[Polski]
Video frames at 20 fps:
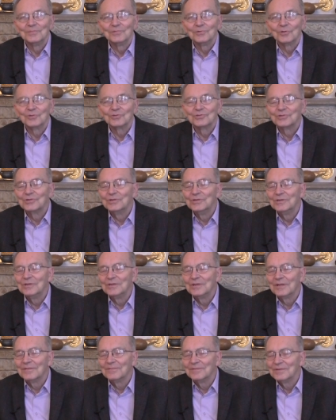
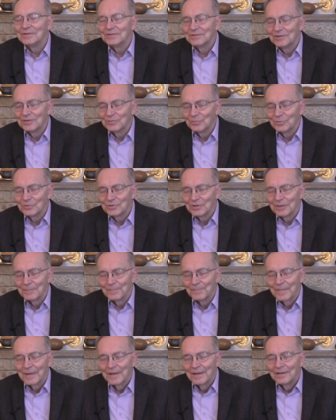gościnnie w Instytucie
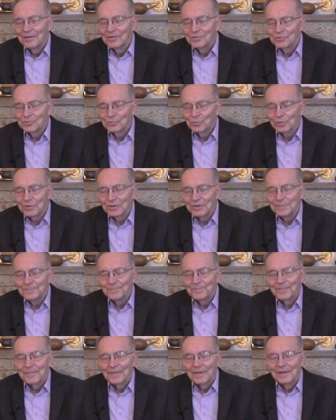Sztuki
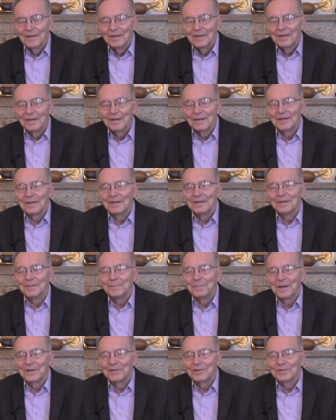e,
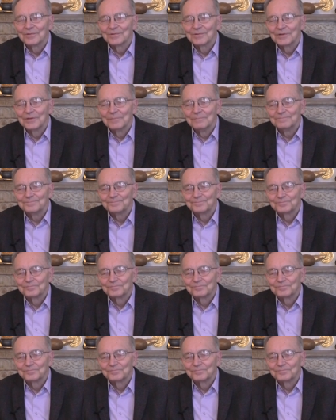Panowskim,